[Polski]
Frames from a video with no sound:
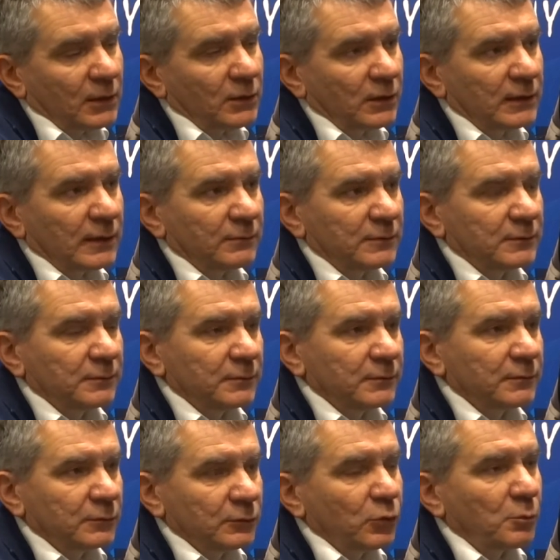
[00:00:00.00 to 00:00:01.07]
No I tam
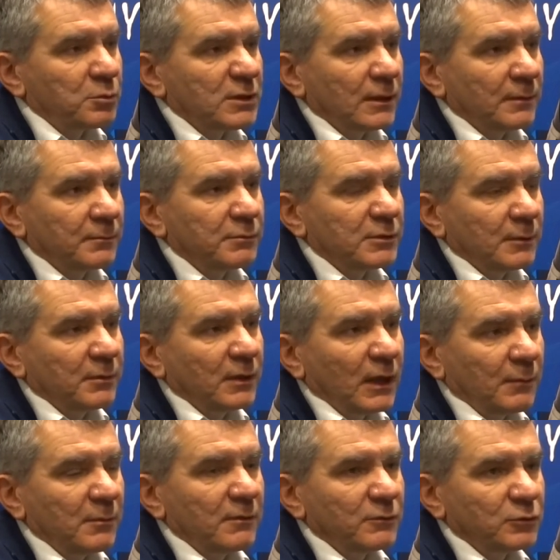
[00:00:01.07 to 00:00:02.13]
z grubsza
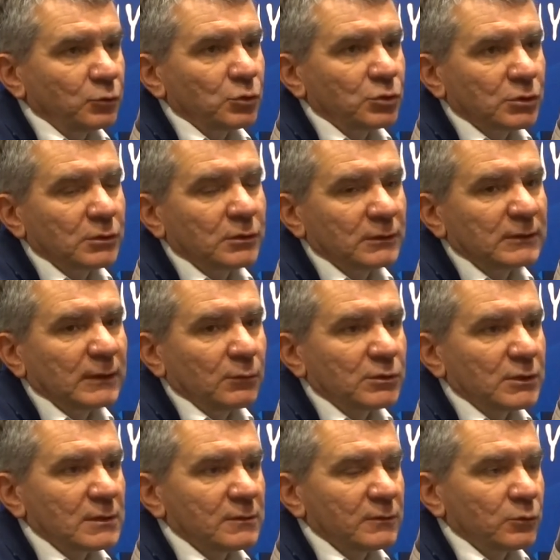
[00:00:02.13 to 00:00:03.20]
przebiegałaby jakby wzdłuż, cały
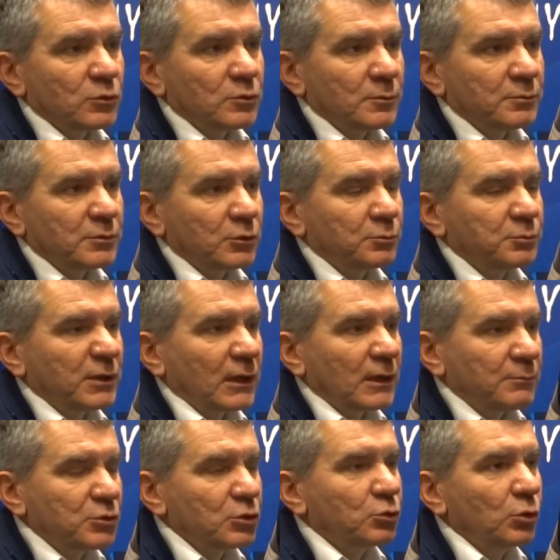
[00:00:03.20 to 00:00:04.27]
czas mhm. wzdłuż, przy,
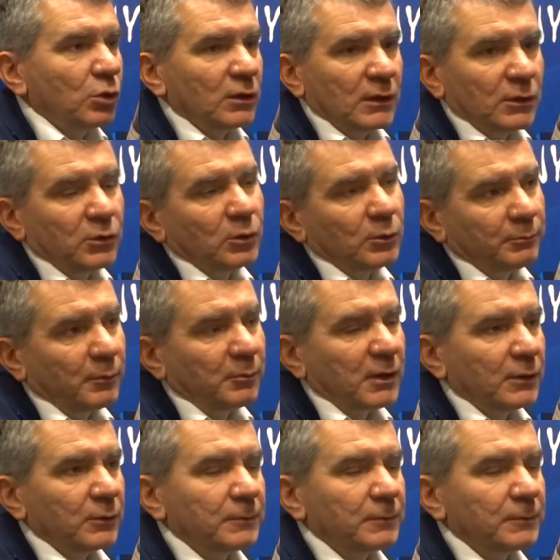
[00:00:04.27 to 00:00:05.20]
taka przytulona do Popradu.